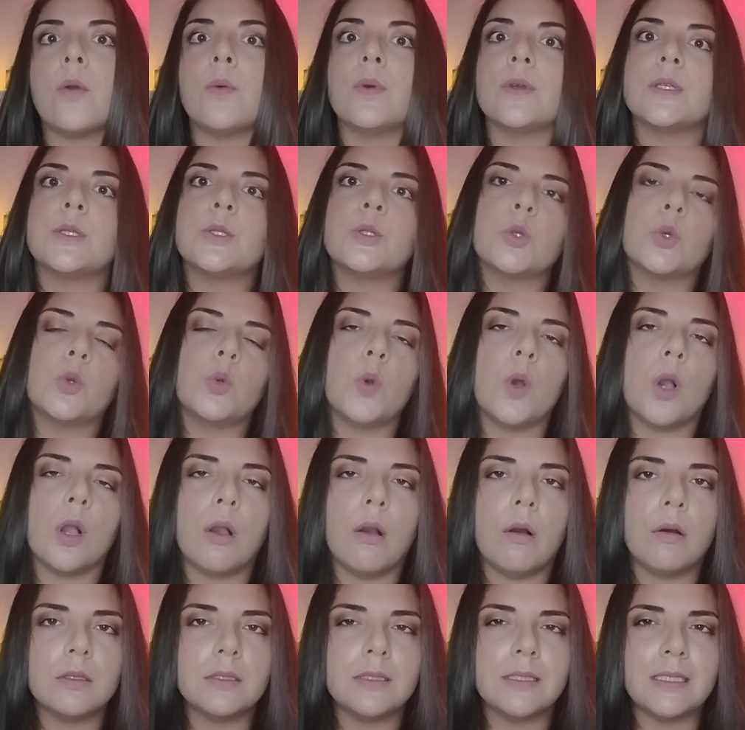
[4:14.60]
a questo
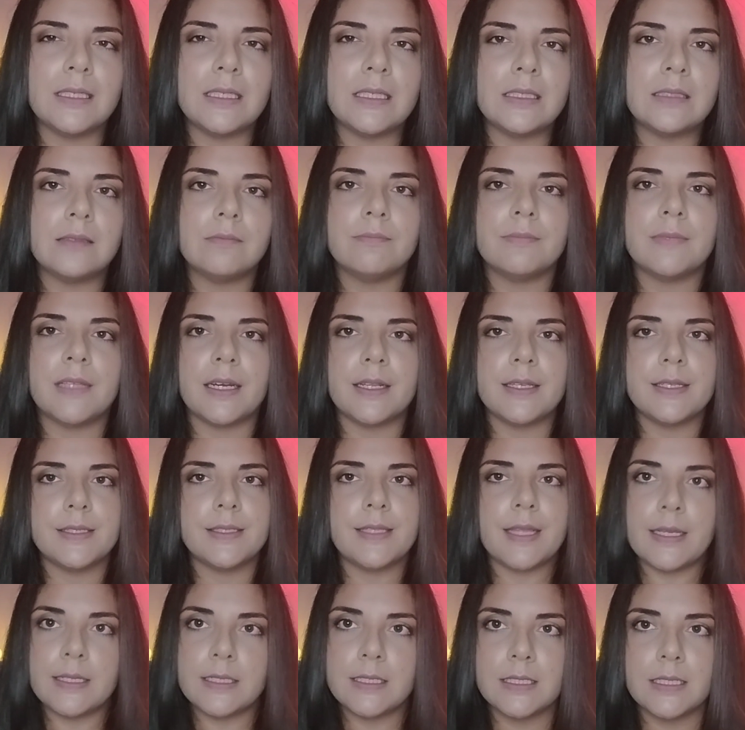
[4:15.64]
luogo di
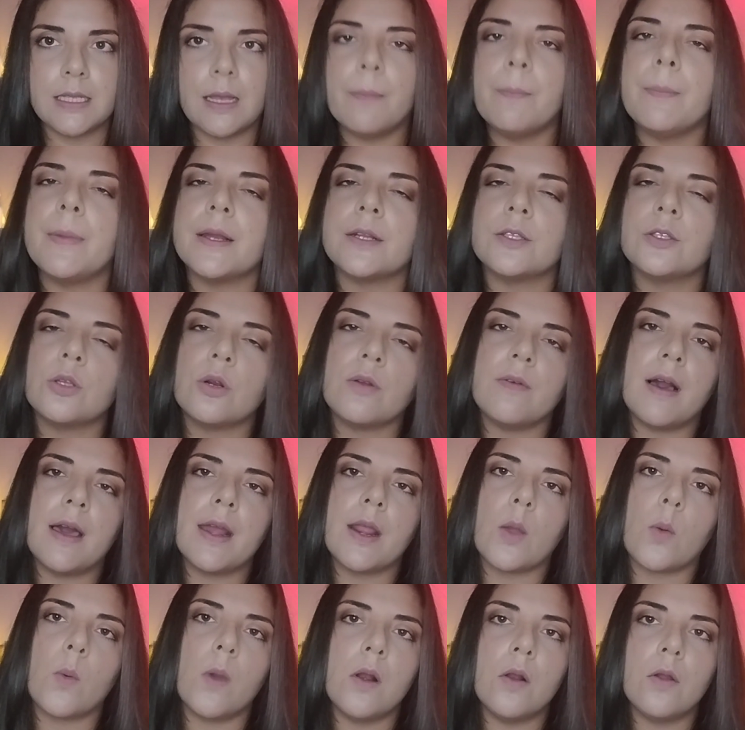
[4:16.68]
tristezza per
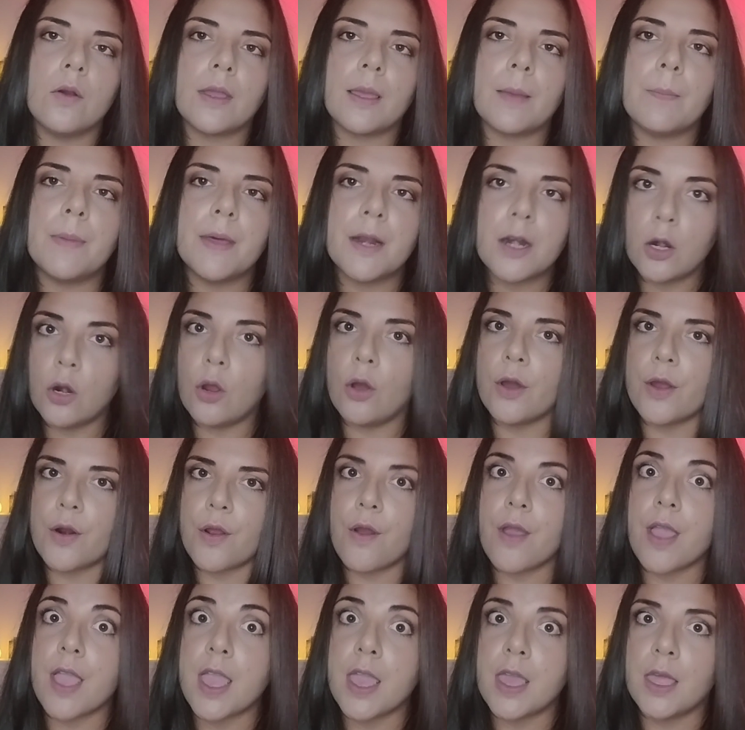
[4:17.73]
trovare quello che per
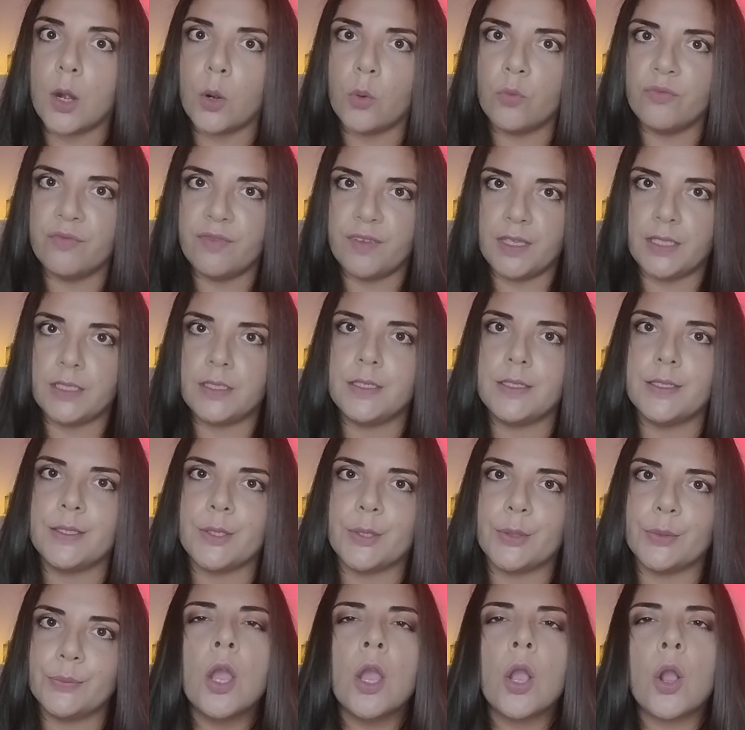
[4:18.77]
loro era un
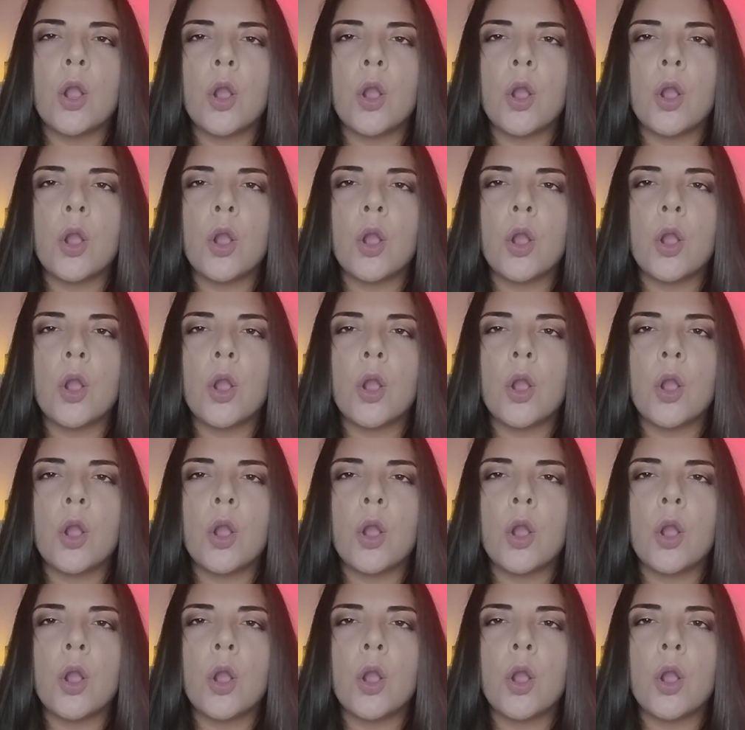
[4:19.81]
vizio.